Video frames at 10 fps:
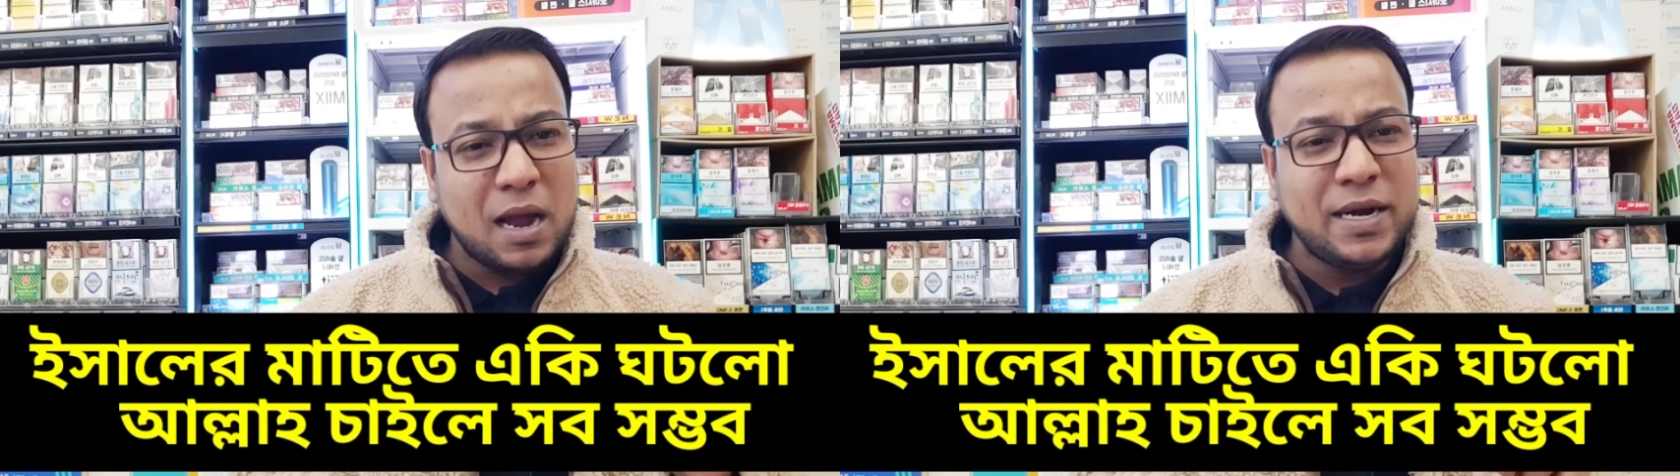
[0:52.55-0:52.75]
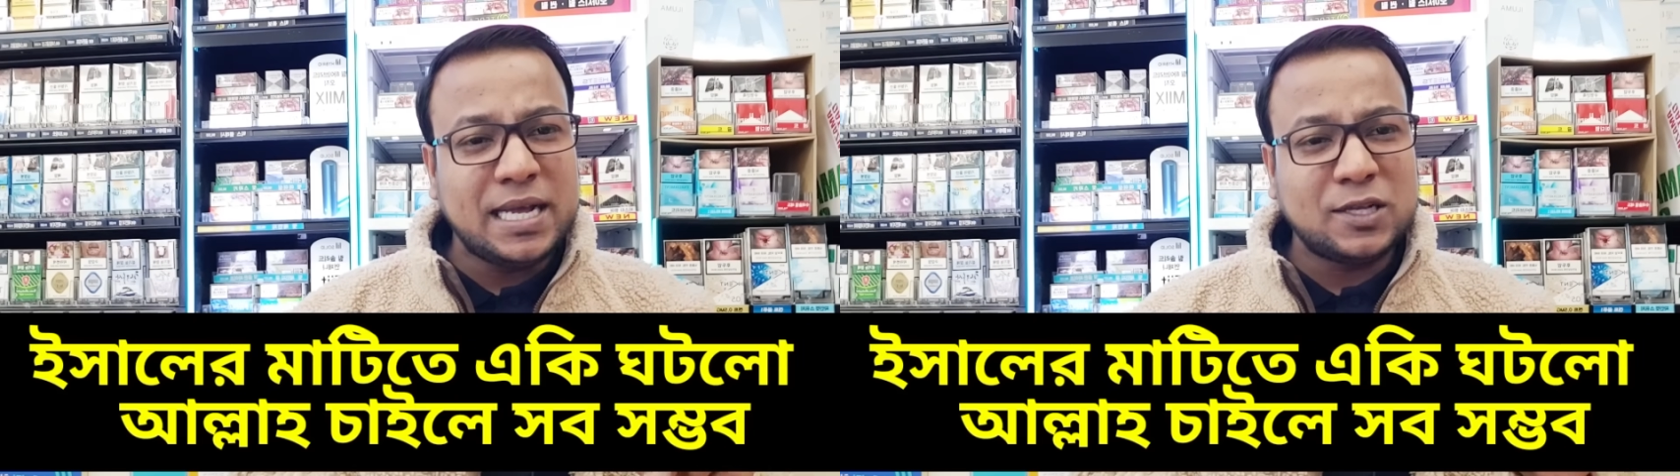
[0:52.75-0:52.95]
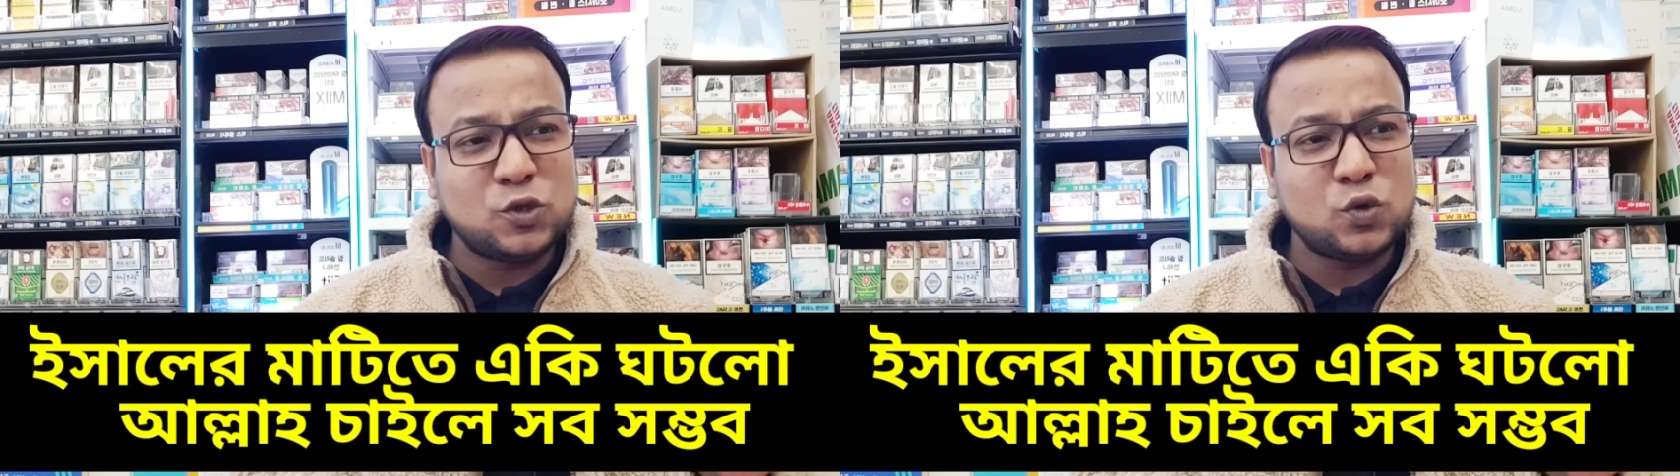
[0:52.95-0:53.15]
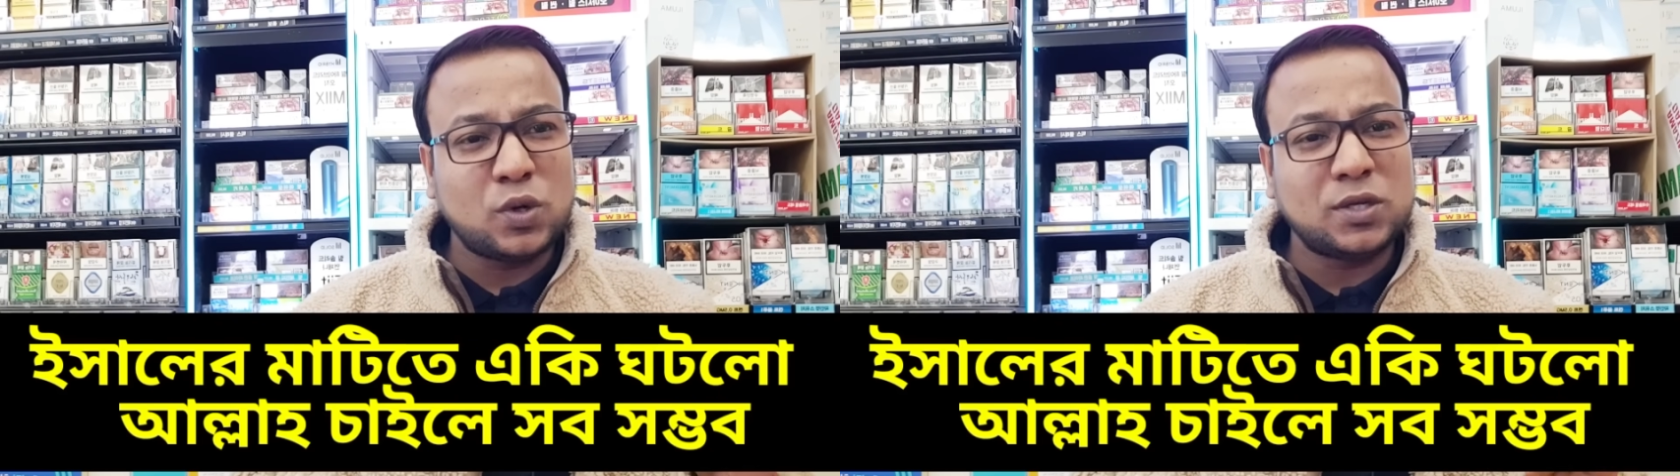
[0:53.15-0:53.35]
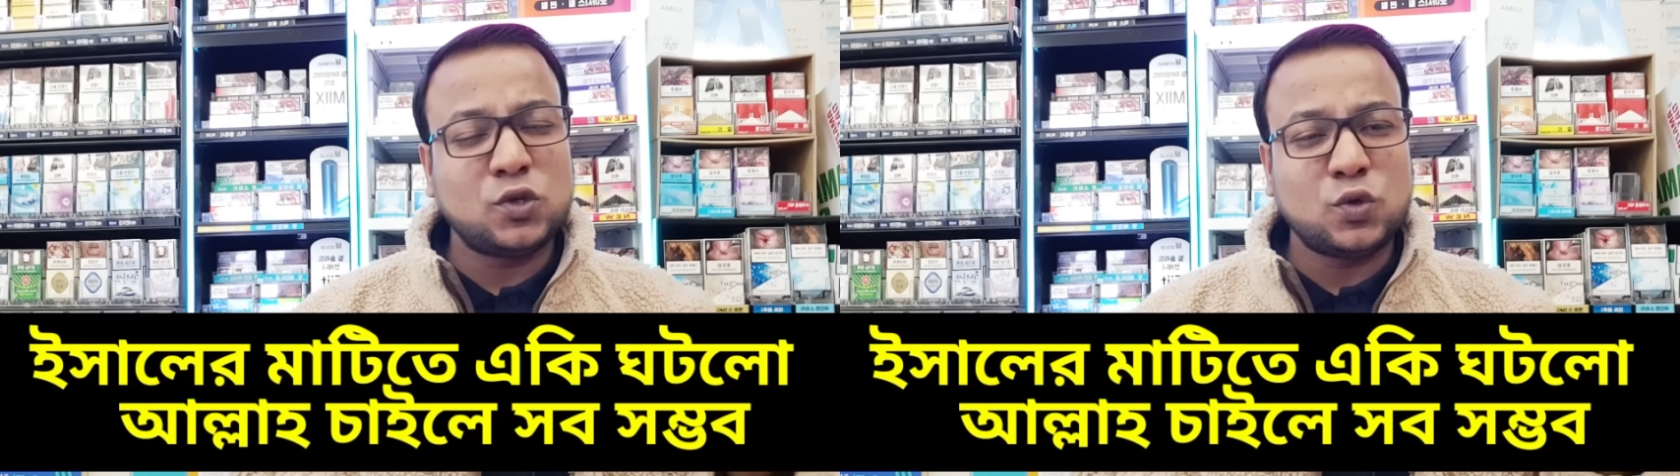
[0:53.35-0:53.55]
আমেরিকা
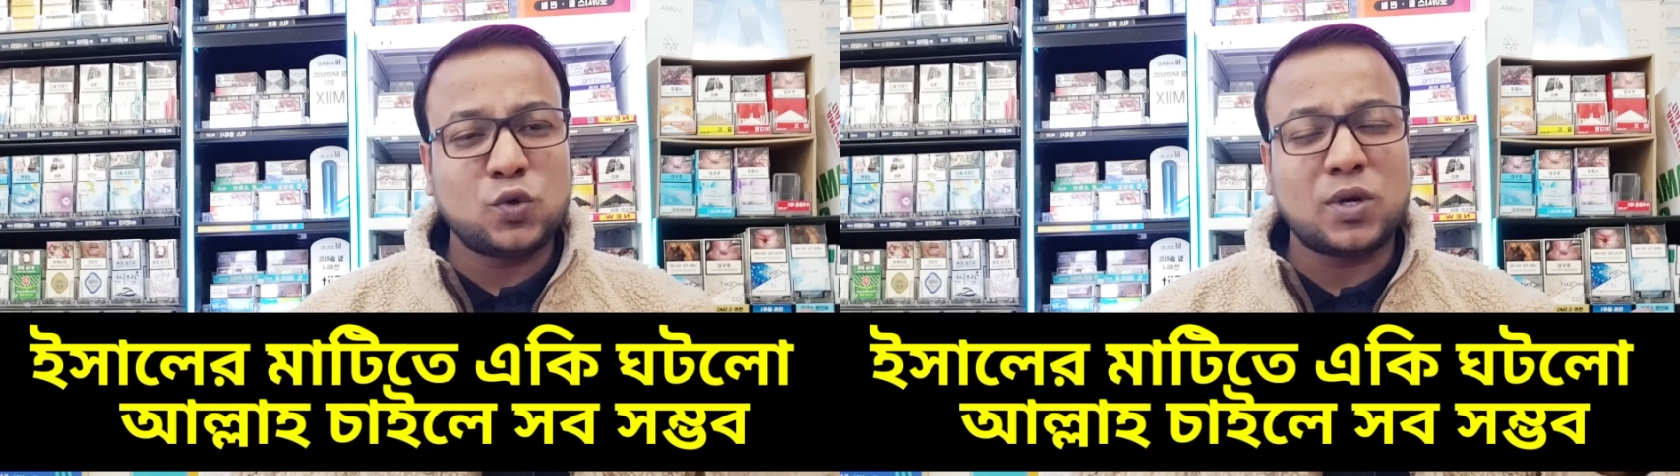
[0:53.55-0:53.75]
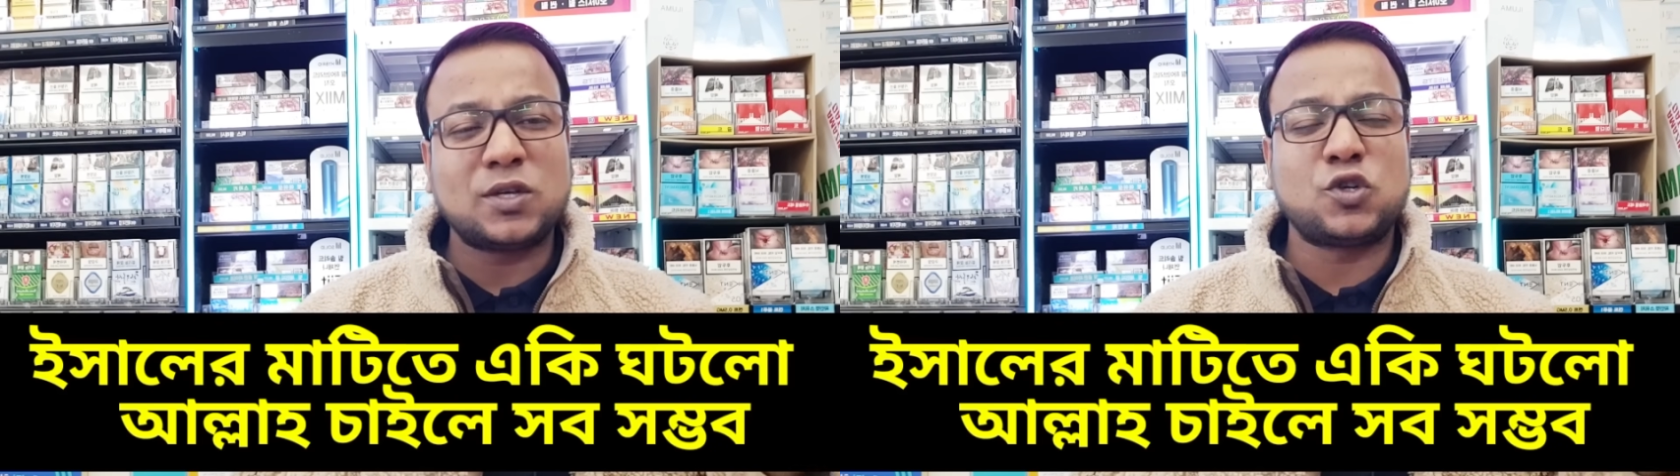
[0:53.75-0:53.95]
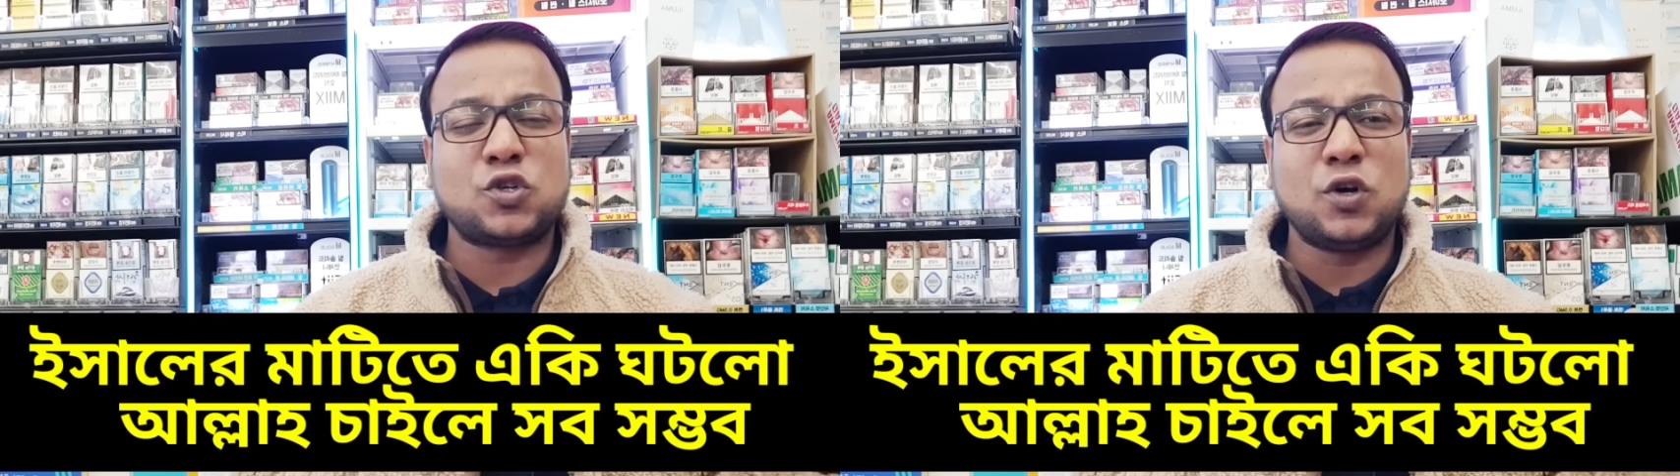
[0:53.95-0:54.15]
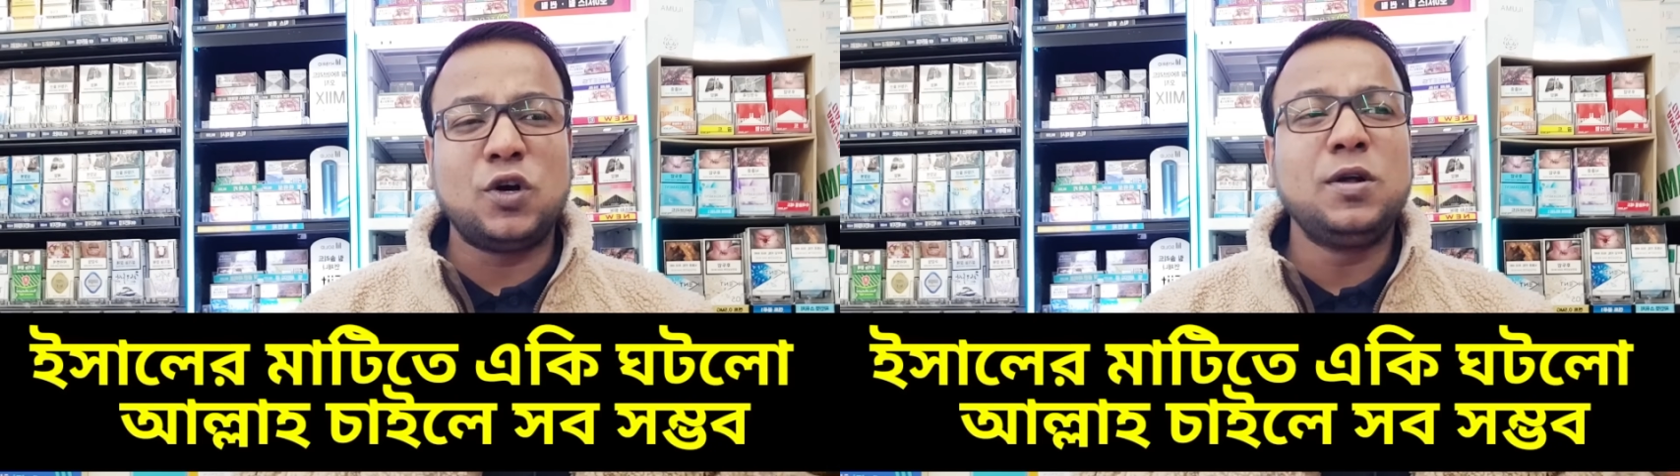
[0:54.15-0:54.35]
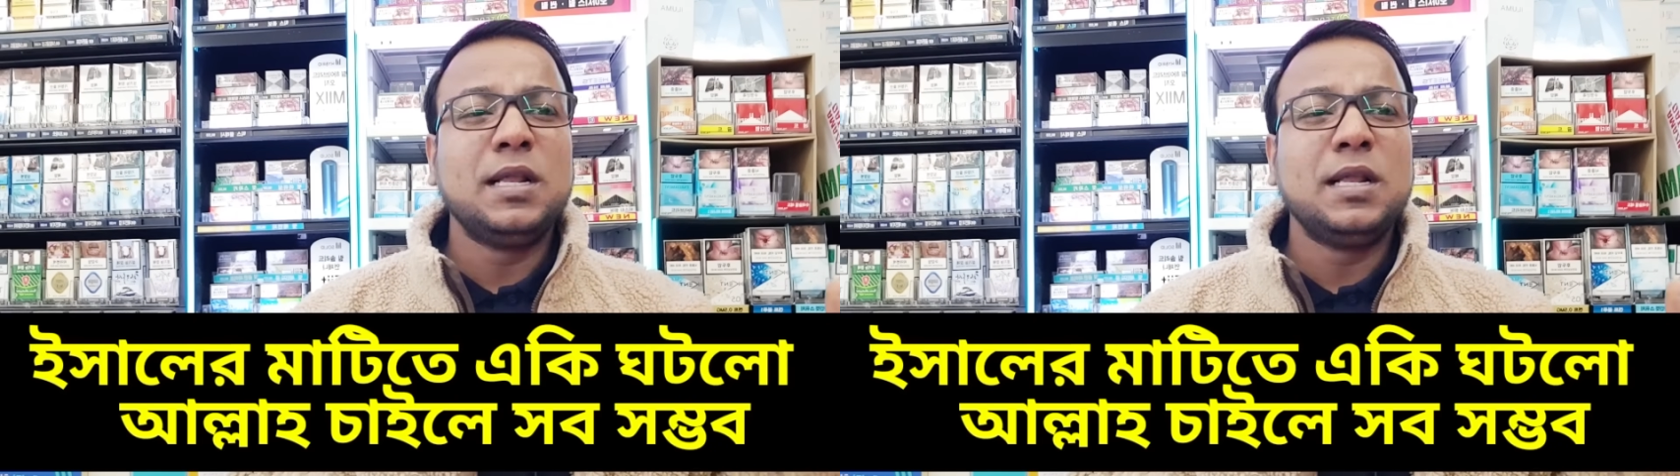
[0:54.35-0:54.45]
যুক্তরাজ্য যুক্তরাষ্ট্র সহ